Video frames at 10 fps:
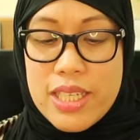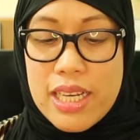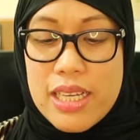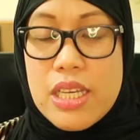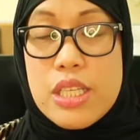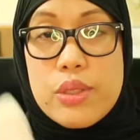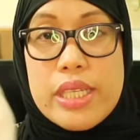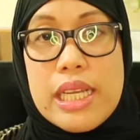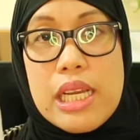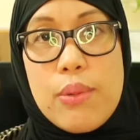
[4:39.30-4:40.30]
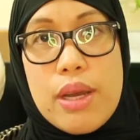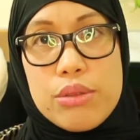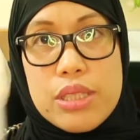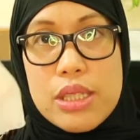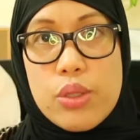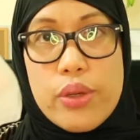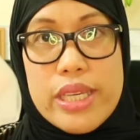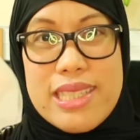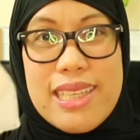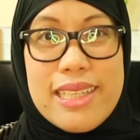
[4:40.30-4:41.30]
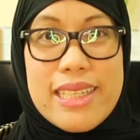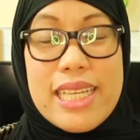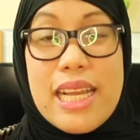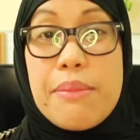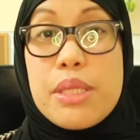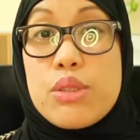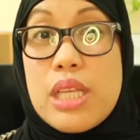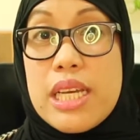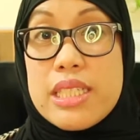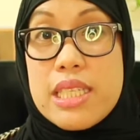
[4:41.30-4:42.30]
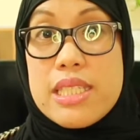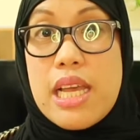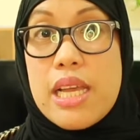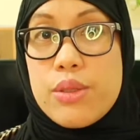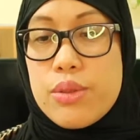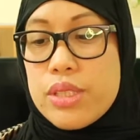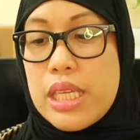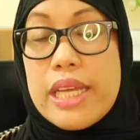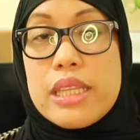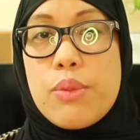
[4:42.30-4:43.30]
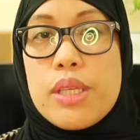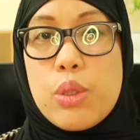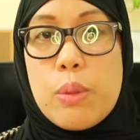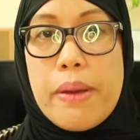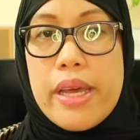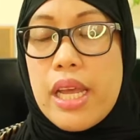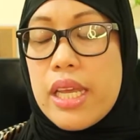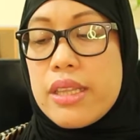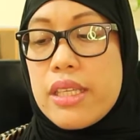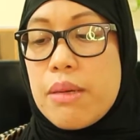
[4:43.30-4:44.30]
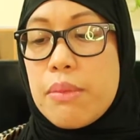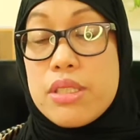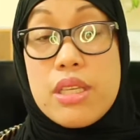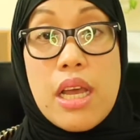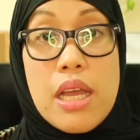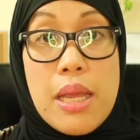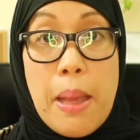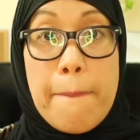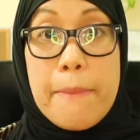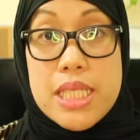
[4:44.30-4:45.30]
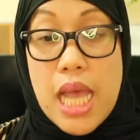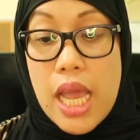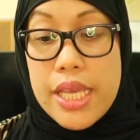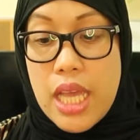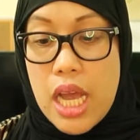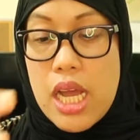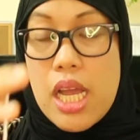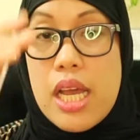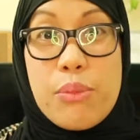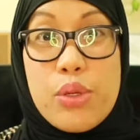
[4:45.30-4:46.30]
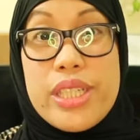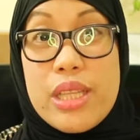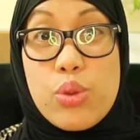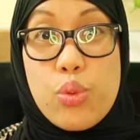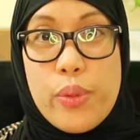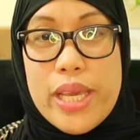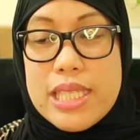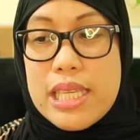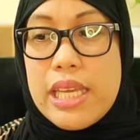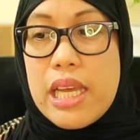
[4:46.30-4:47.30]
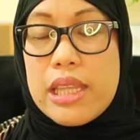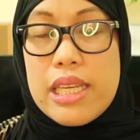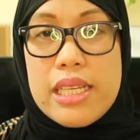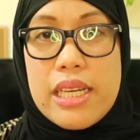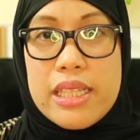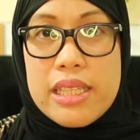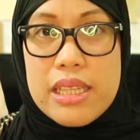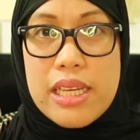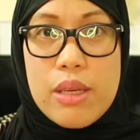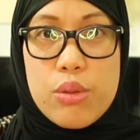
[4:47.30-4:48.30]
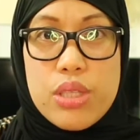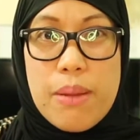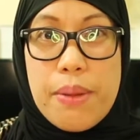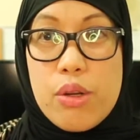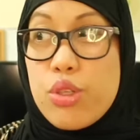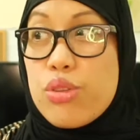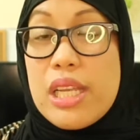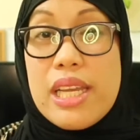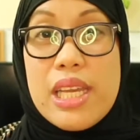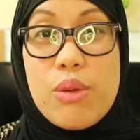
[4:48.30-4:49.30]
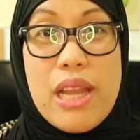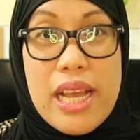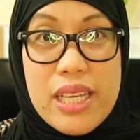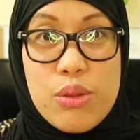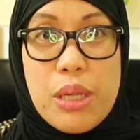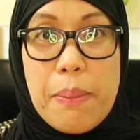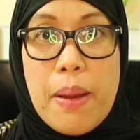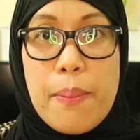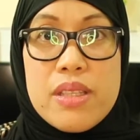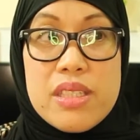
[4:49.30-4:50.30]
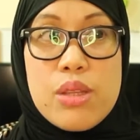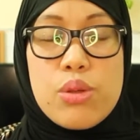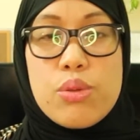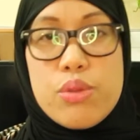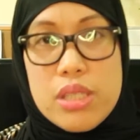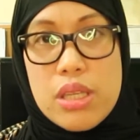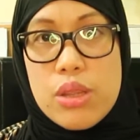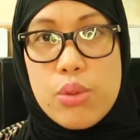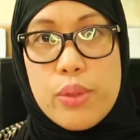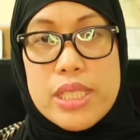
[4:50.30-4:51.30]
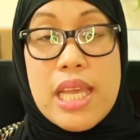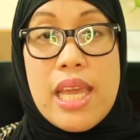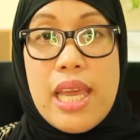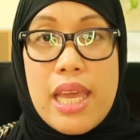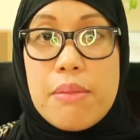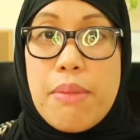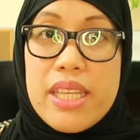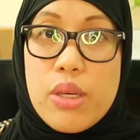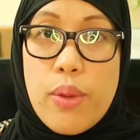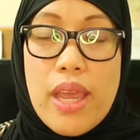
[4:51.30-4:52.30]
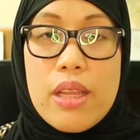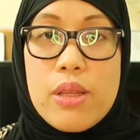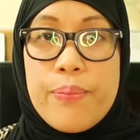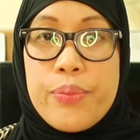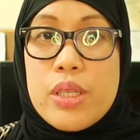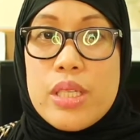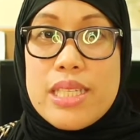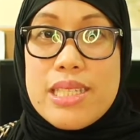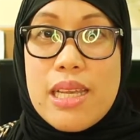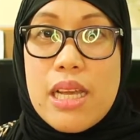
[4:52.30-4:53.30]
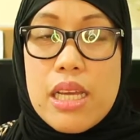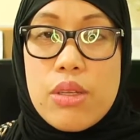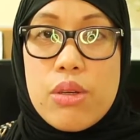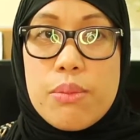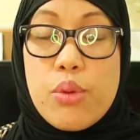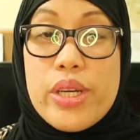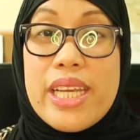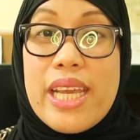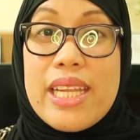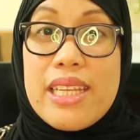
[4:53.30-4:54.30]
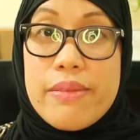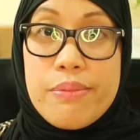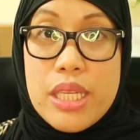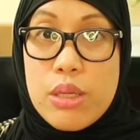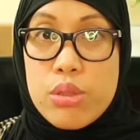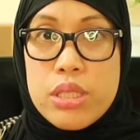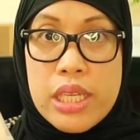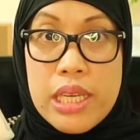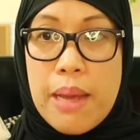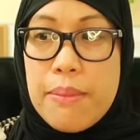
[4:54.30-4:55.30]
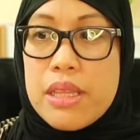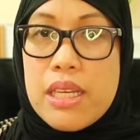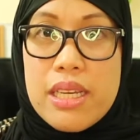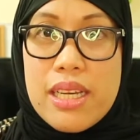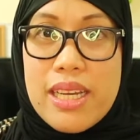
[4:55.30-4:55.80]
siya. So, ginagawa ko dito is ginagamit ko na lang siya sa, ano, sa katawan ko para hindi naman siya masayang more than 2 weeks. Kaya talagang tinry ko siya. Pero yun talaga yung lagi kong napapansin doon sa 2 weeks. And by the way, isa sa ano, morning and evening ko siya ginamit talaga